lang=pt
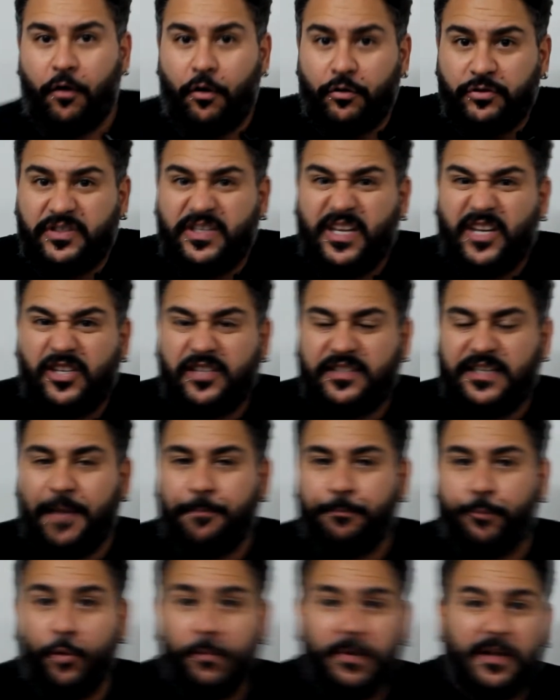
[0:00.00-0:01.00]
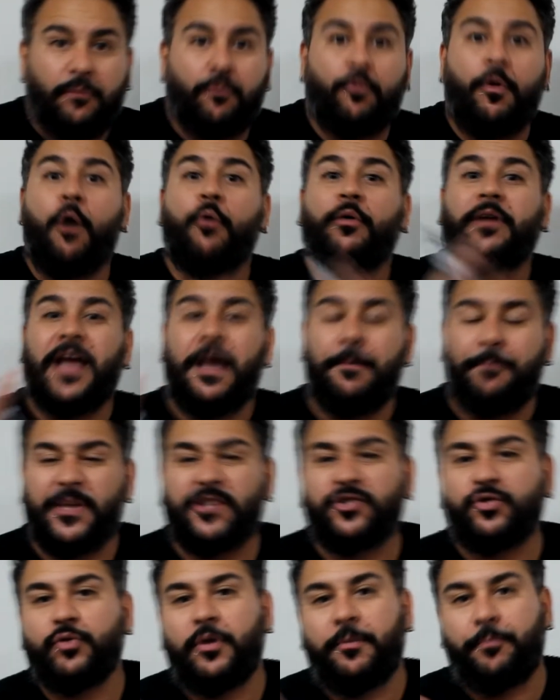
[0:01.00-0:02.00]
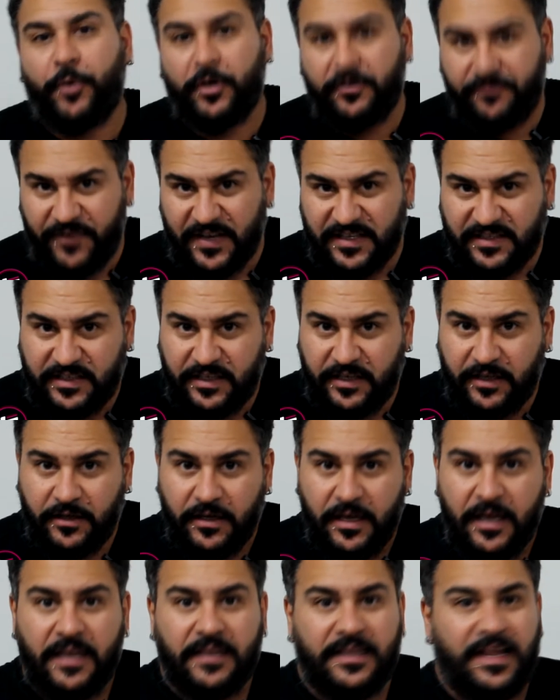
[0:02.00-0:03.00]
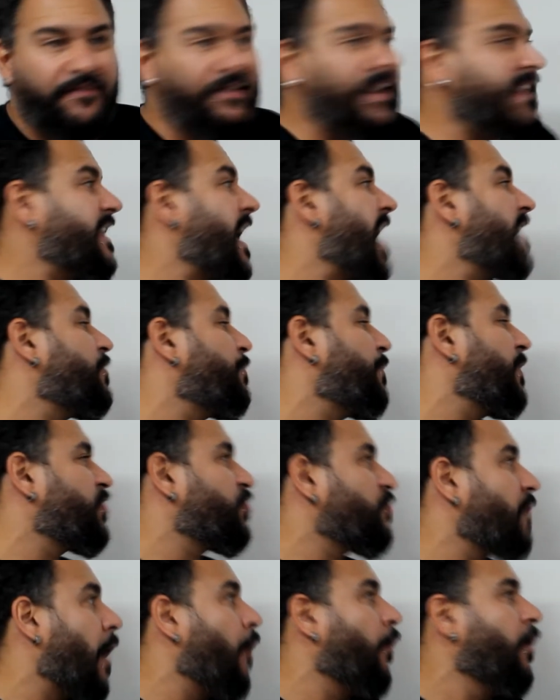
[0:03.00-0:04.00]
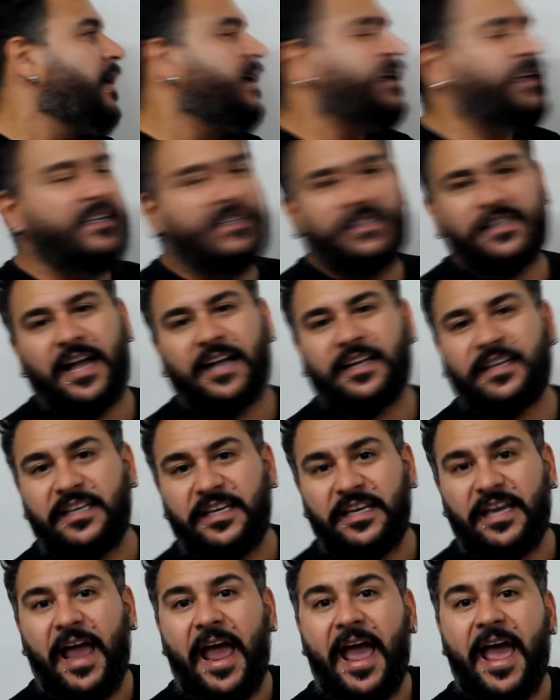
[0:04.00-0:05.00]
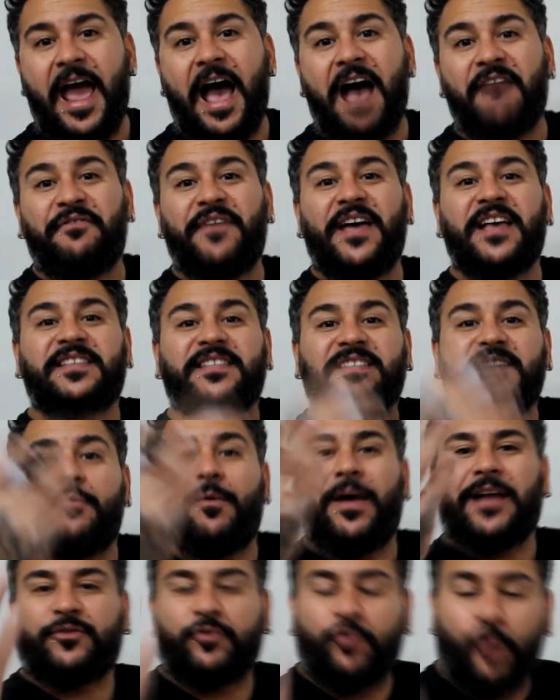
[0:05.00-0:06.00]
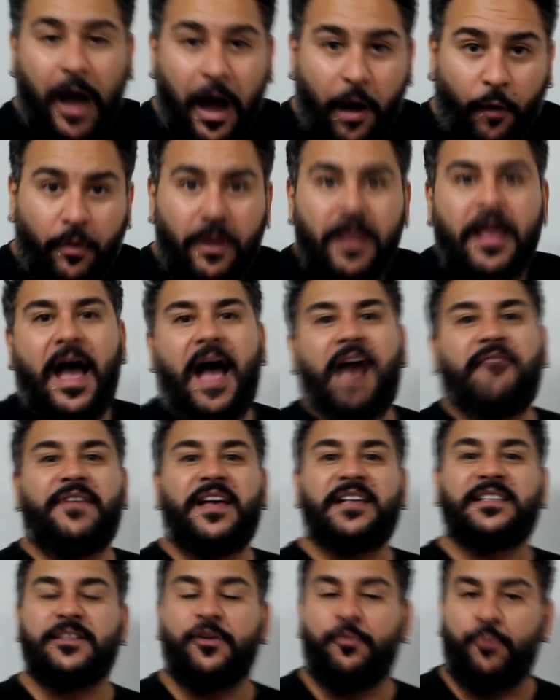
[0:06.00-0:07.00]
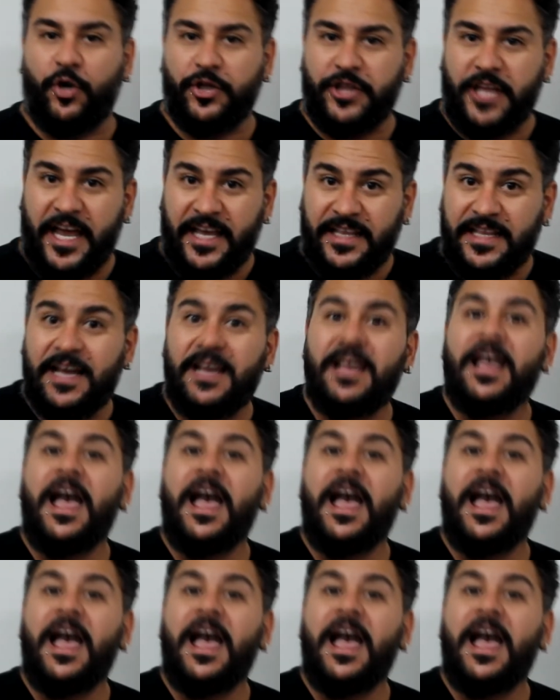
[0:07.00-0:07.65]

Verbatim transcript: ou seja, se é público qualquer pessoa pode fazer. Na verdade, pessoal, isso aqui é a versão atual, a versão moderna,